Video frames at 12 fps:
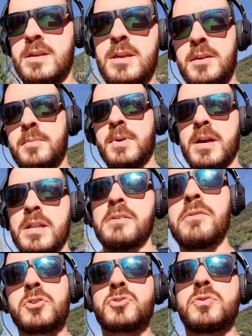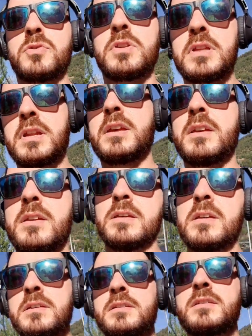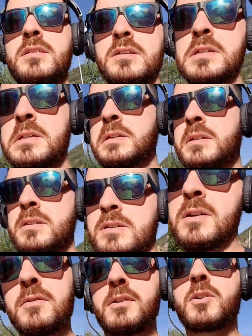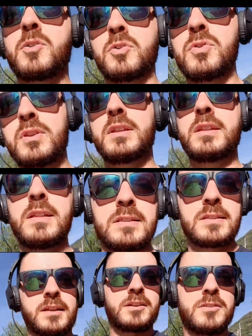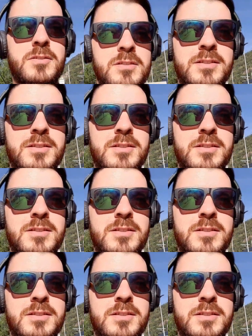e magari vi faccio vedere qualcosina del treno